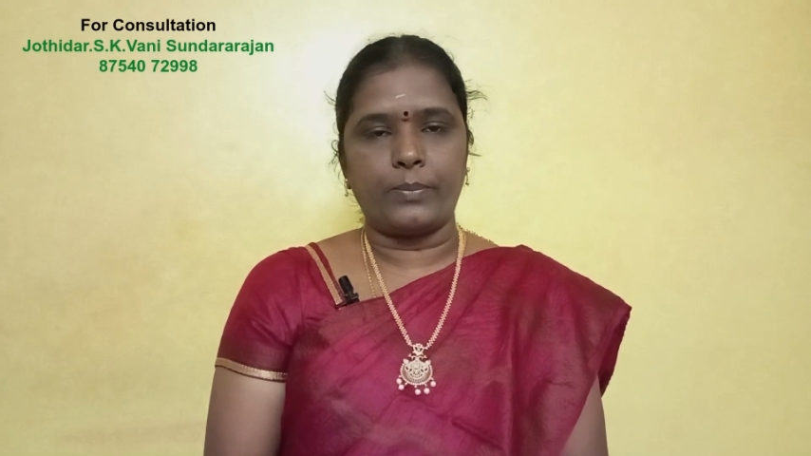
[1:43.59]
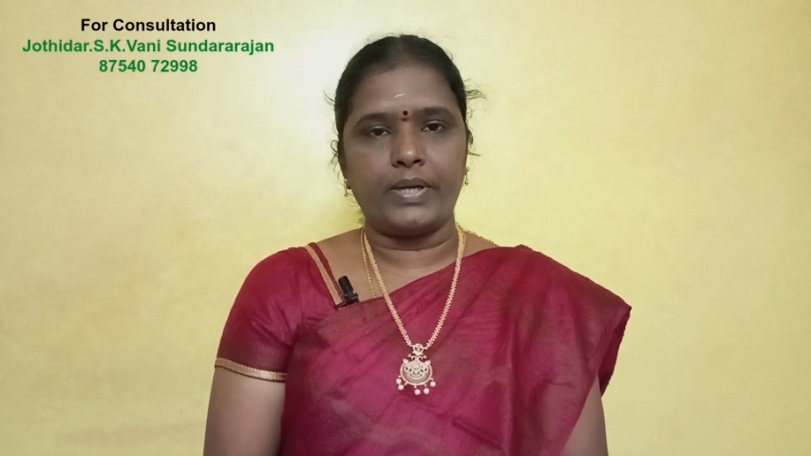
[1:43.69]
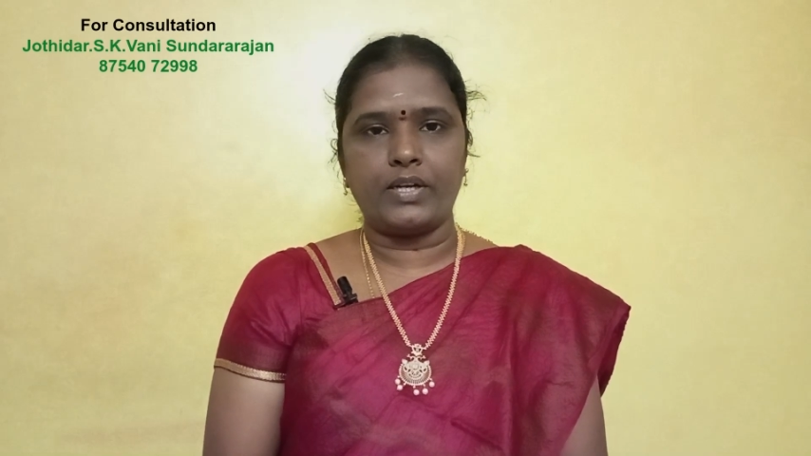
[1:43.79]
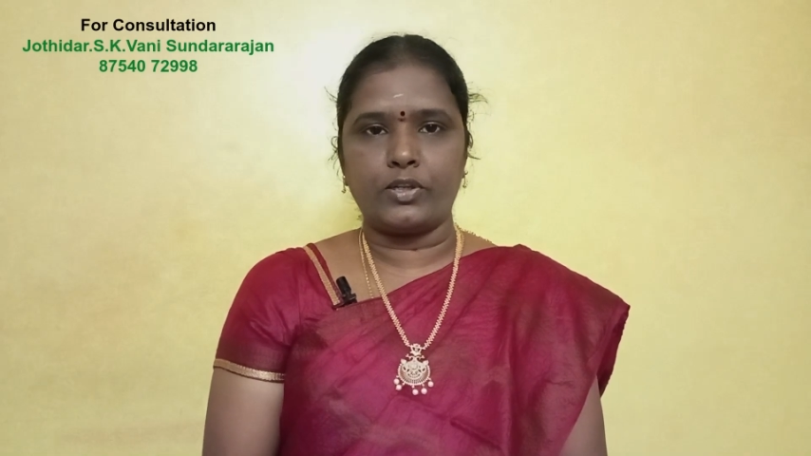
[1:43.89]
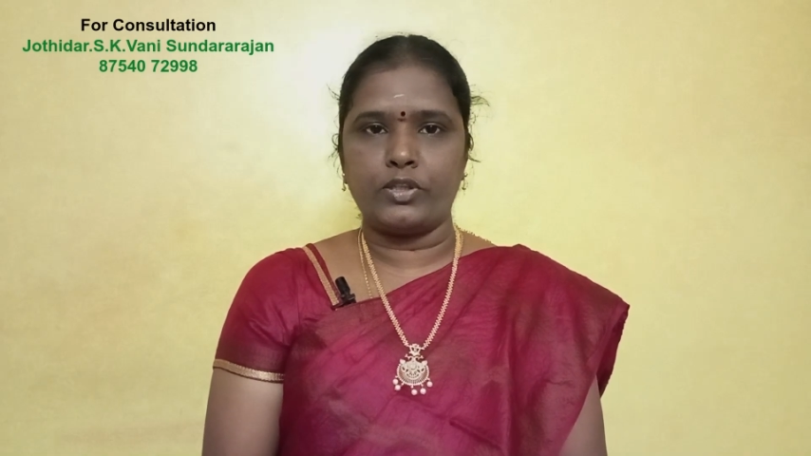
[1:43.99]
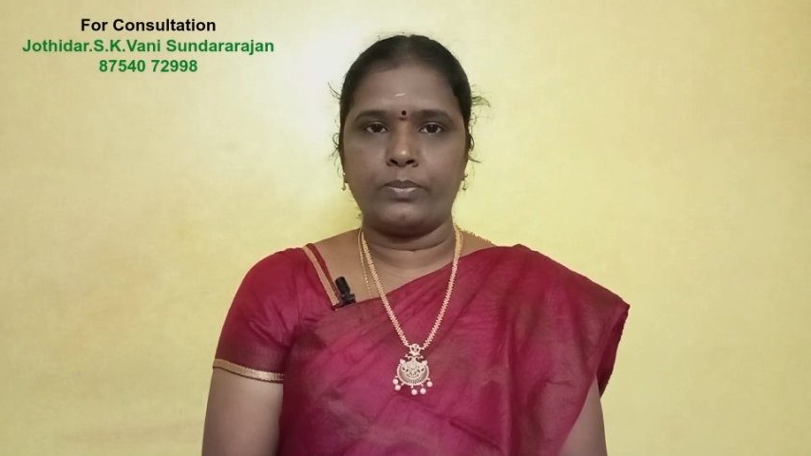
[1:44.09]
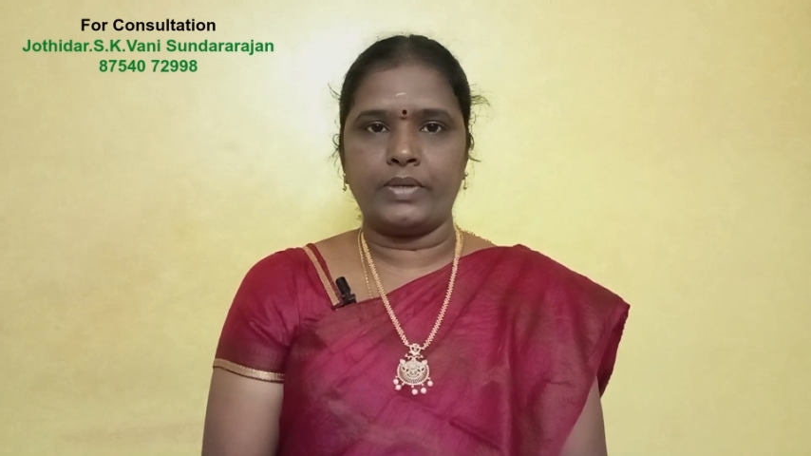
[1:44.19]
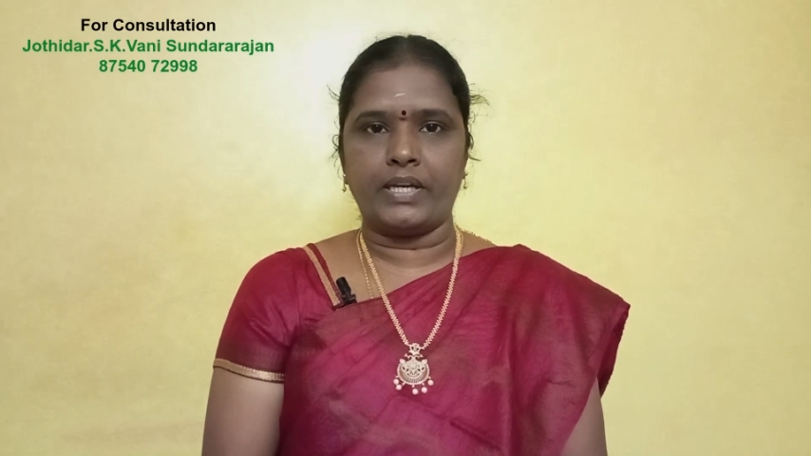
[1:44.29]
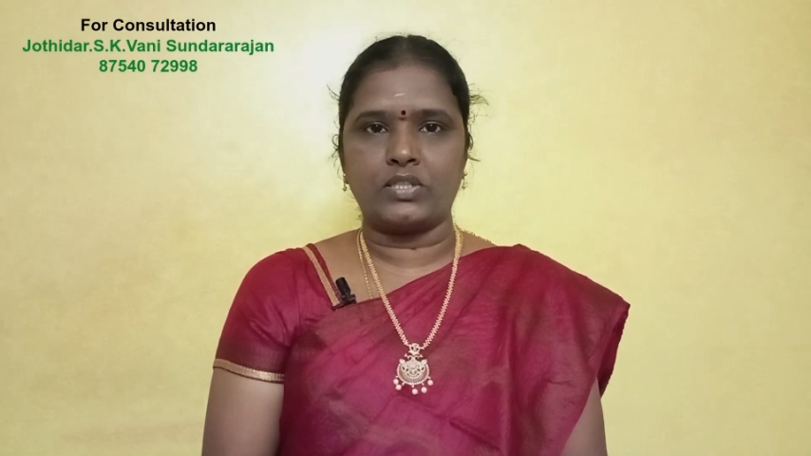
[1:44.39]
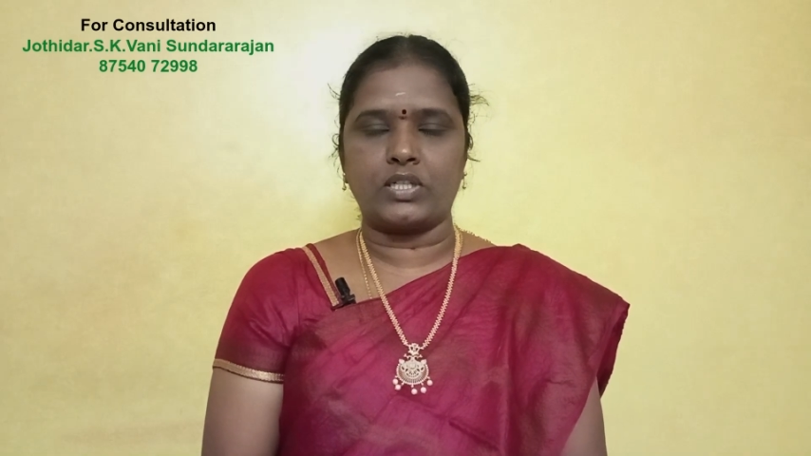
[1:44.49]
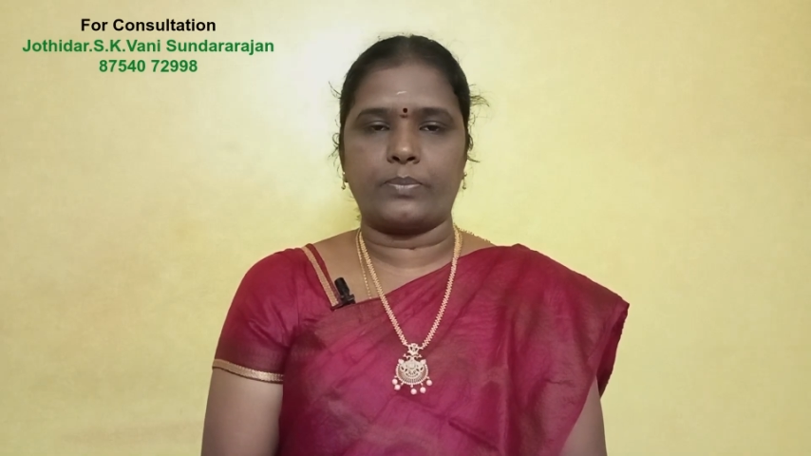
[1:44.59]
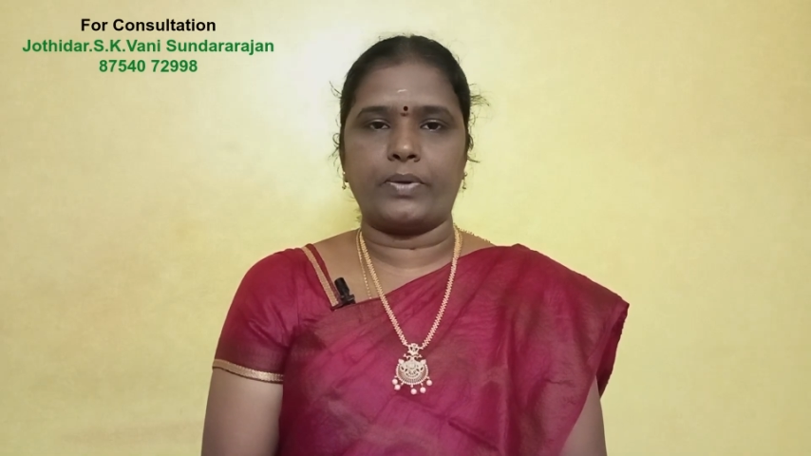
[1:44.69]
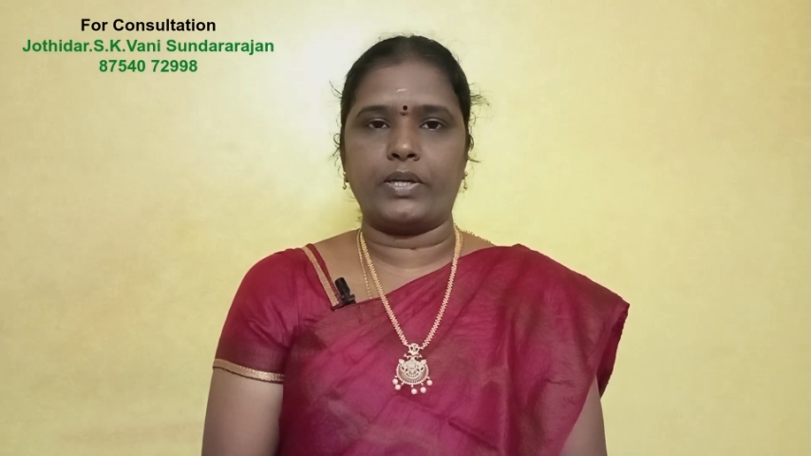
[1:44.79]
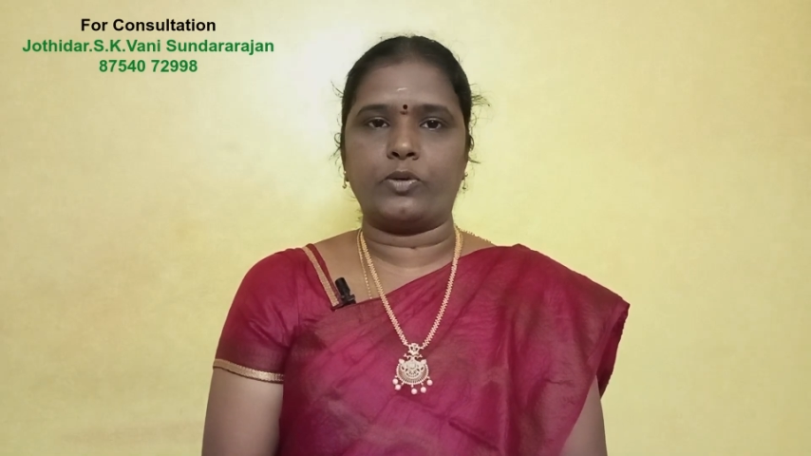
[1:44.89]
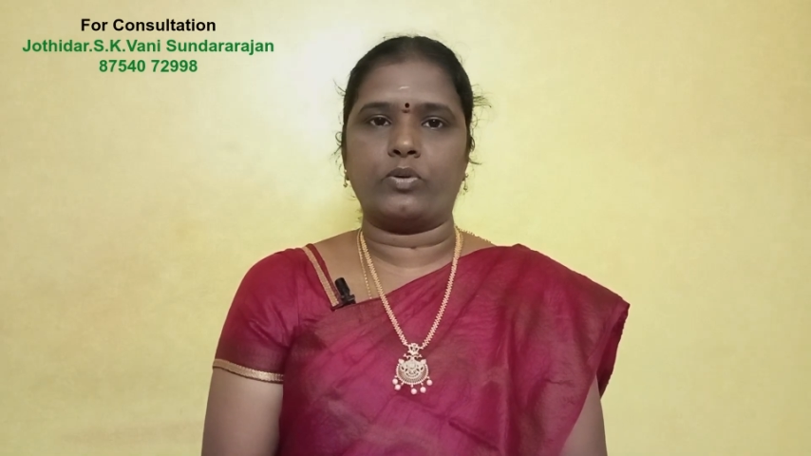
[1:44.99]
அப்படின்றதையும் நீங்கள்
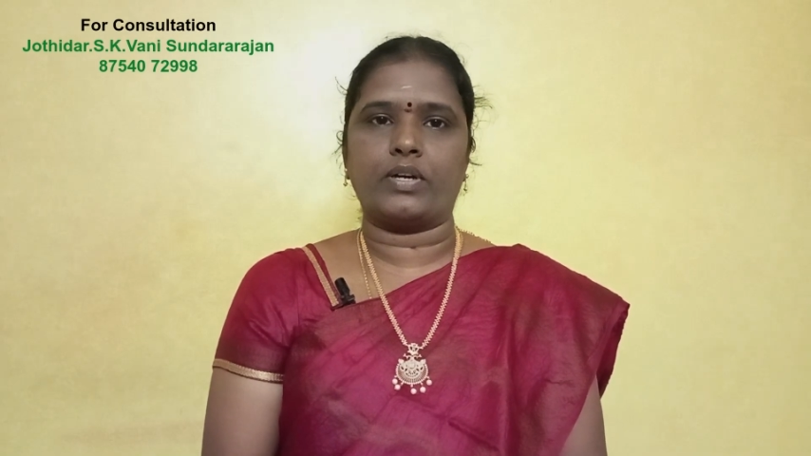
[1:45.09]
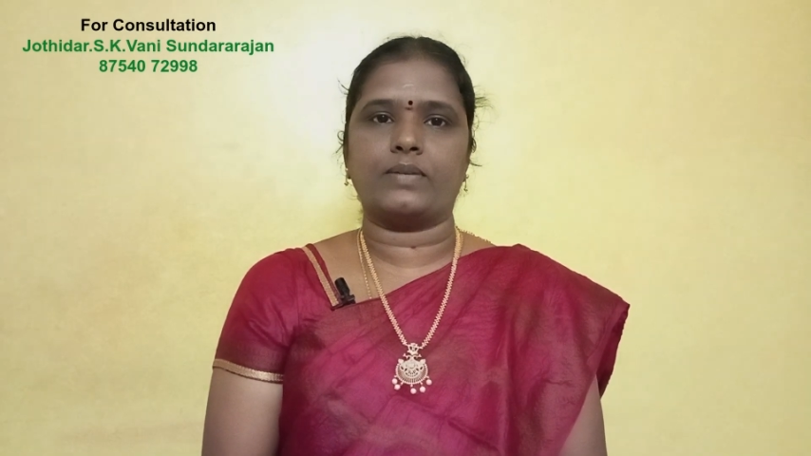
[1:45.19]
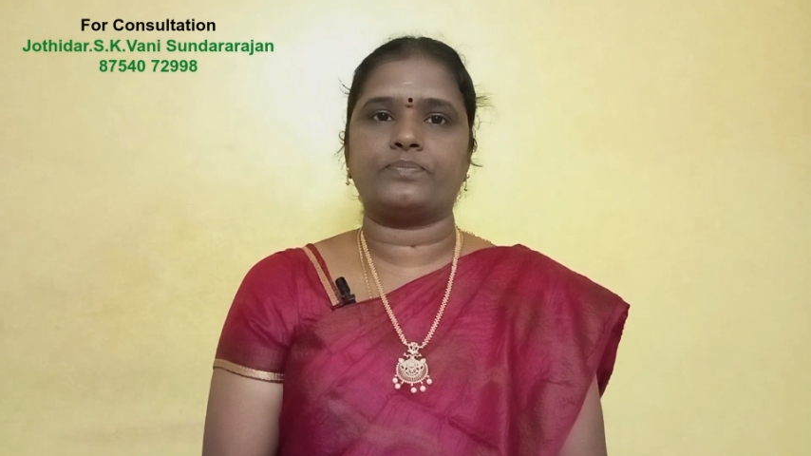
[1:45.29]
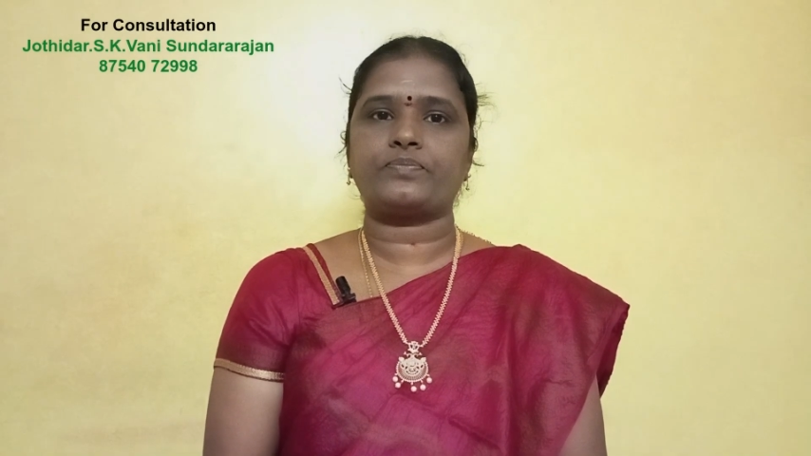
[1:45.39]
செக் பண்ணிக்கோங்க